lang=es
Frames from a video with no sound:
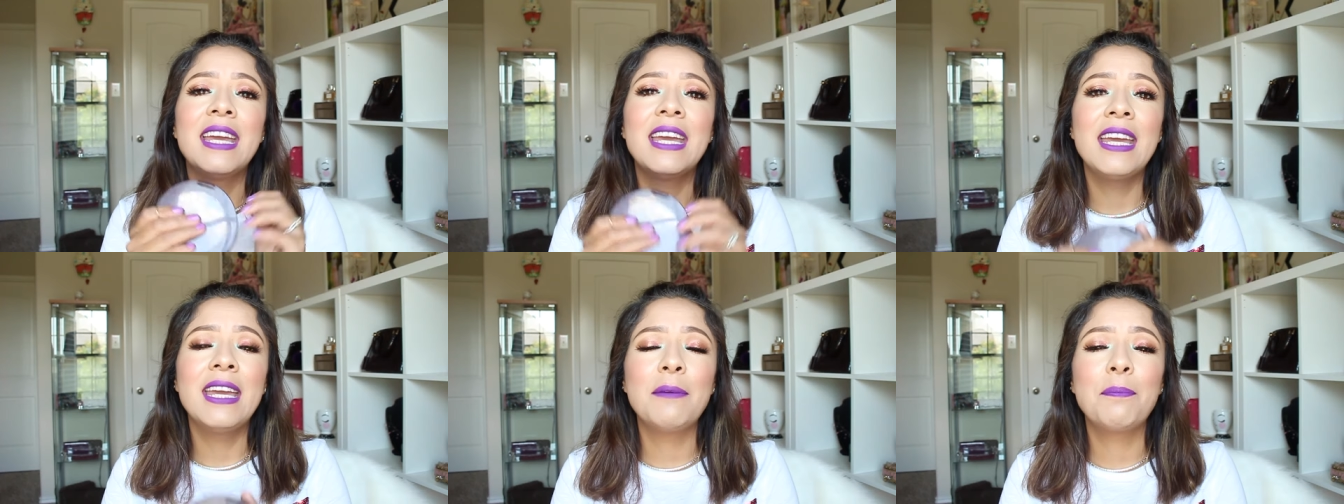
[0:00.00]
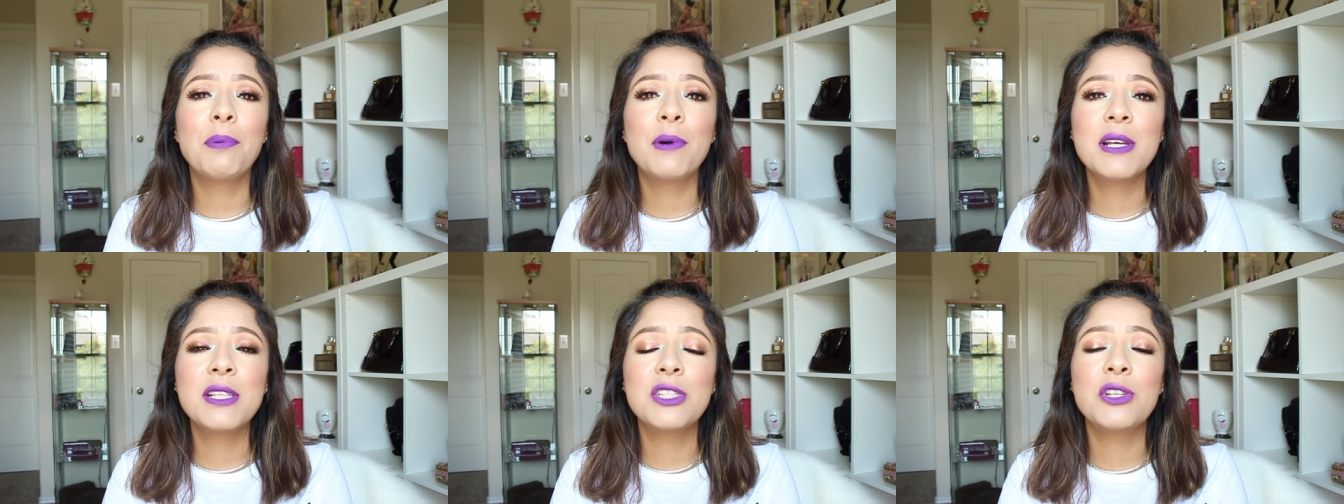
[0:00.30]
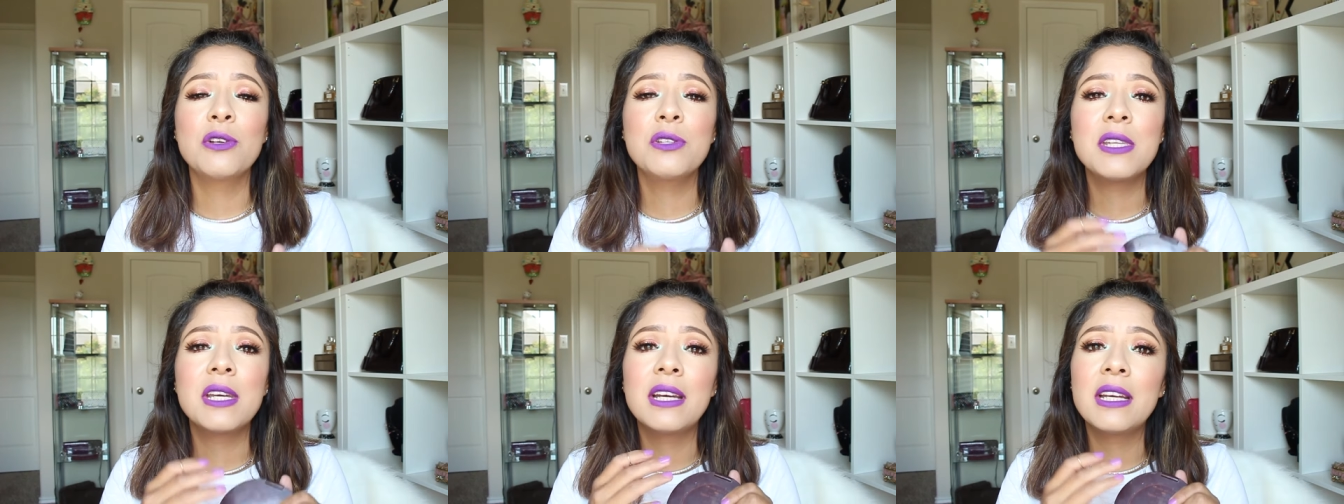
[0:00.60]
y pues
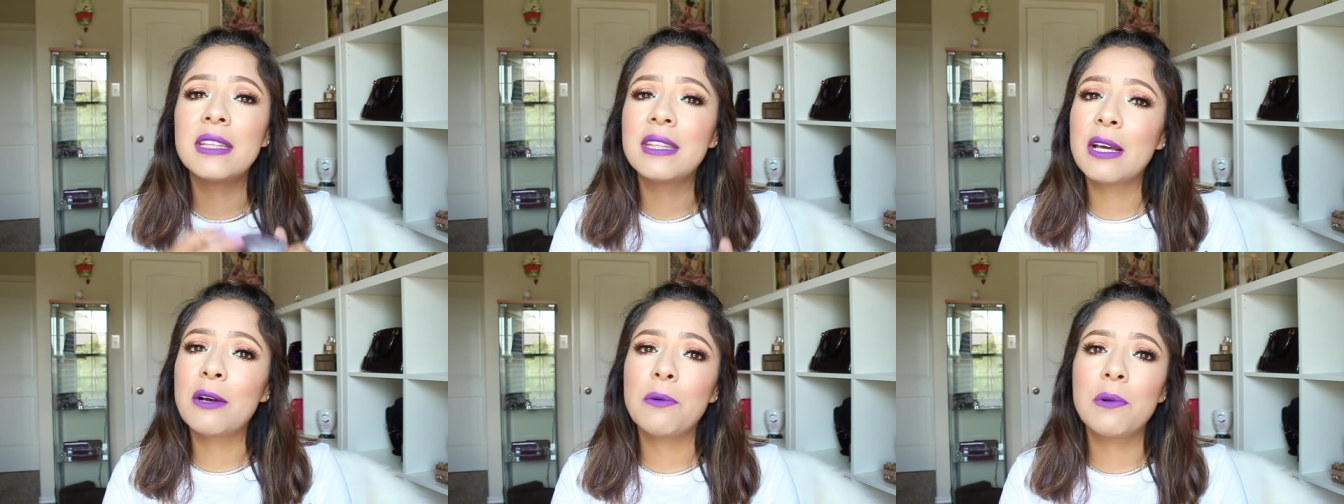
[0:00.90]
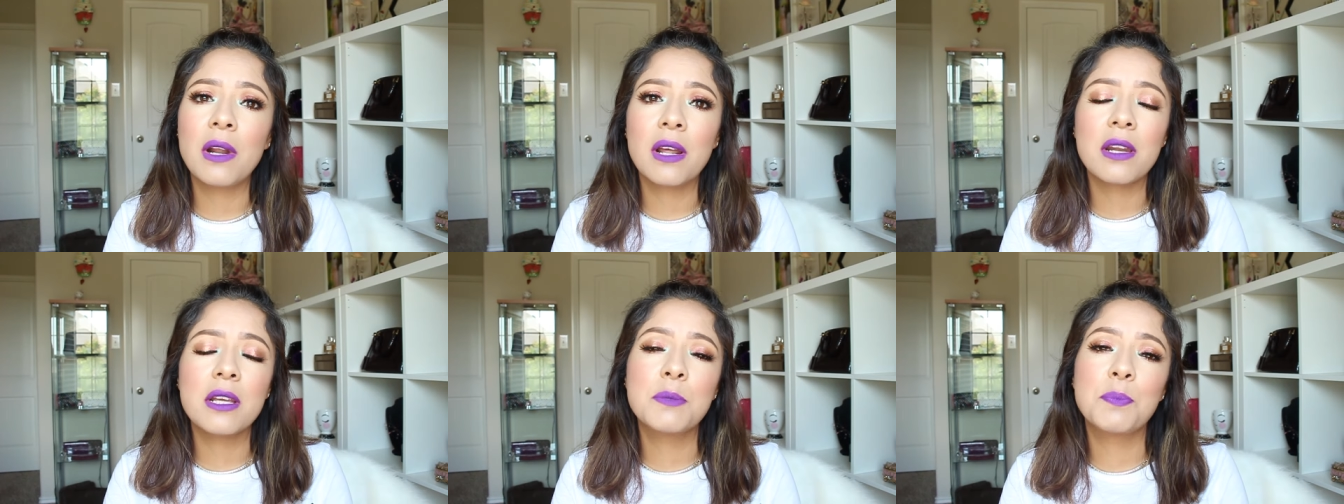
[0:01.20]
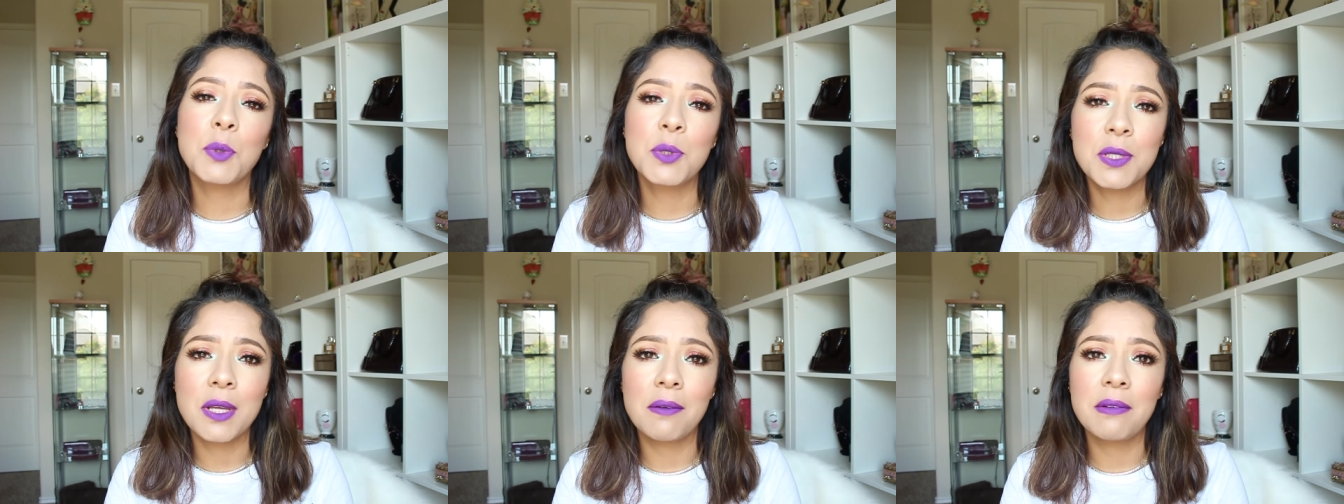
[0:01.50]
yo sé que tengo una
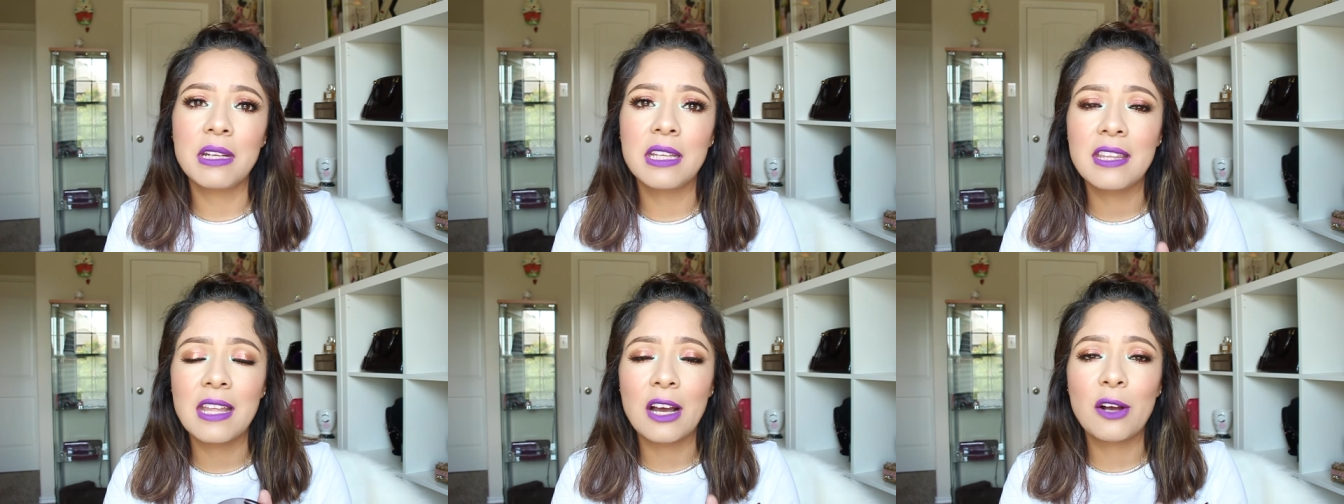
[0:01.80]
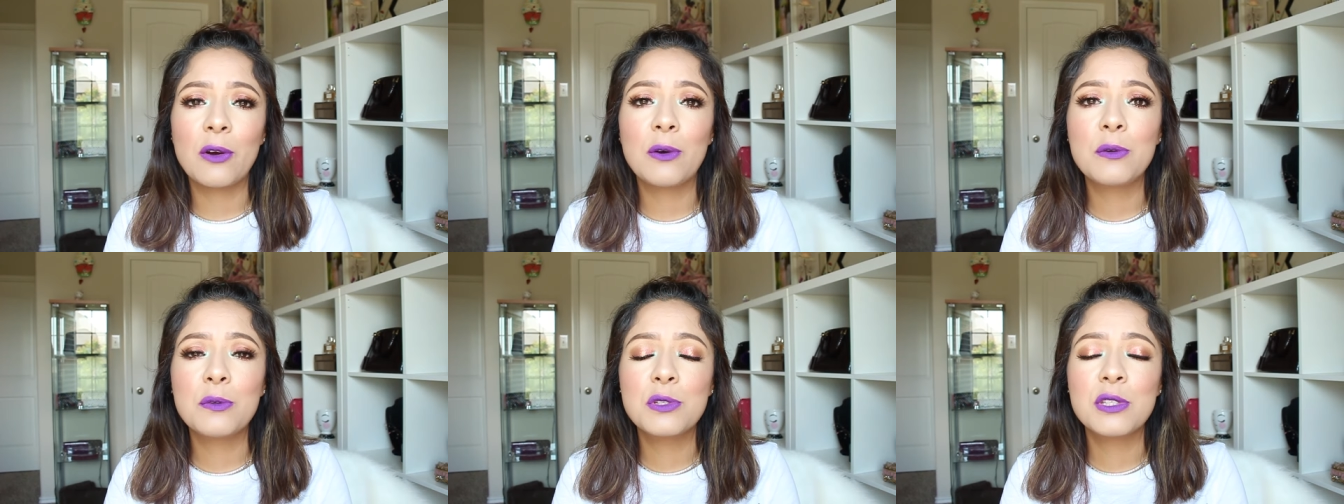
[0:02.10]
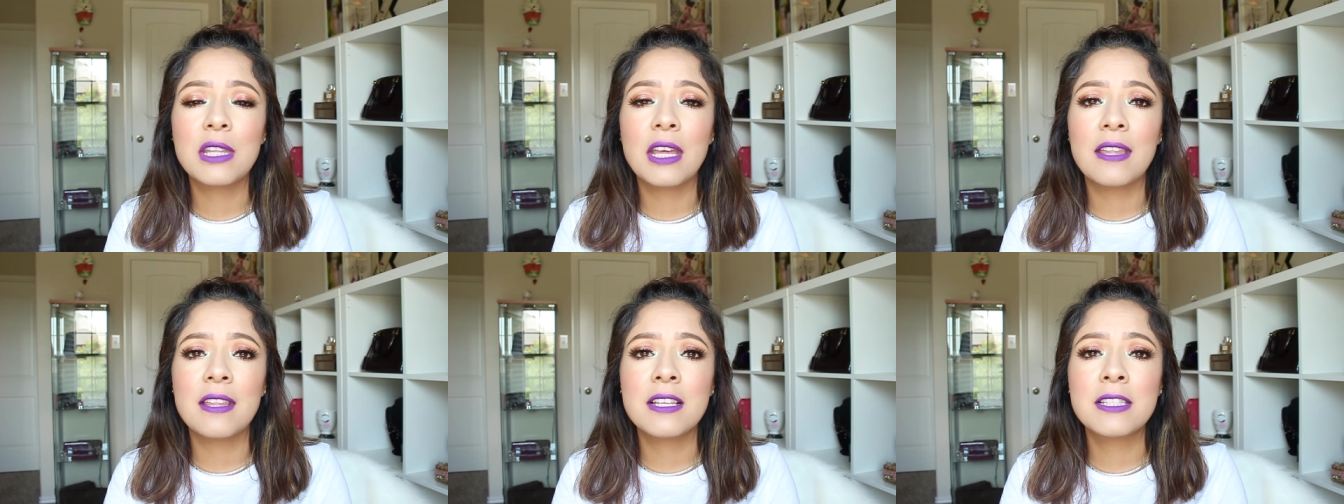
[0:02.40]
responsabilidad con
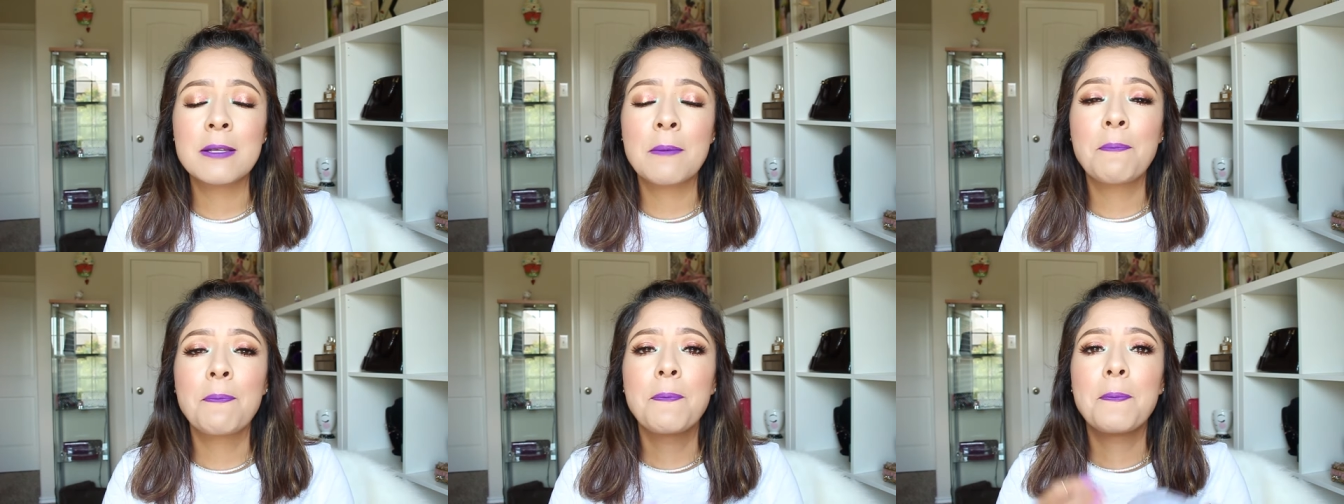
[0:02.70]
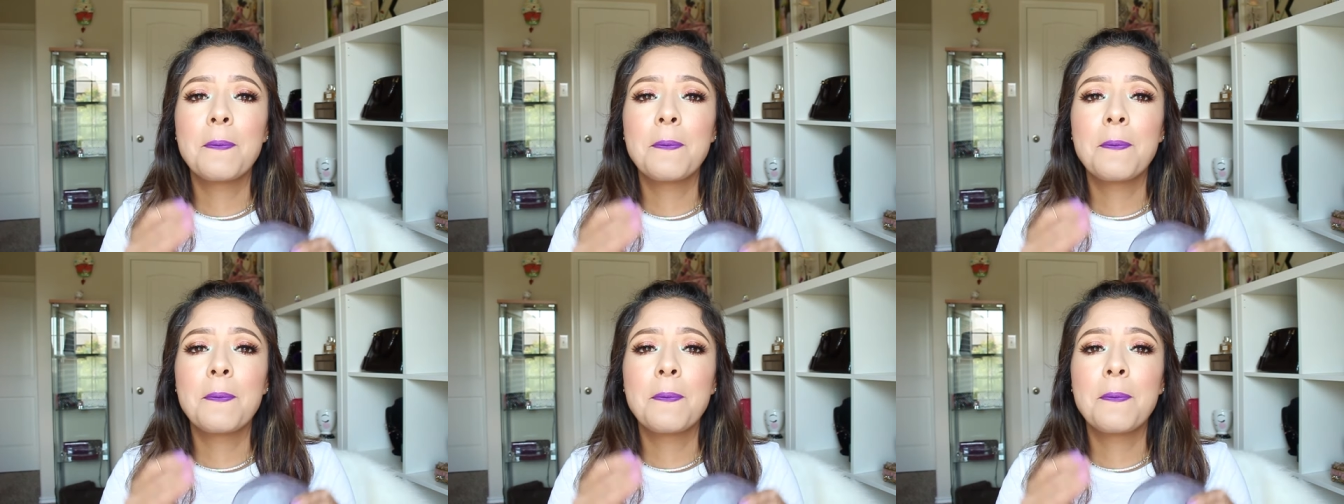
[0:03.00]
ustedes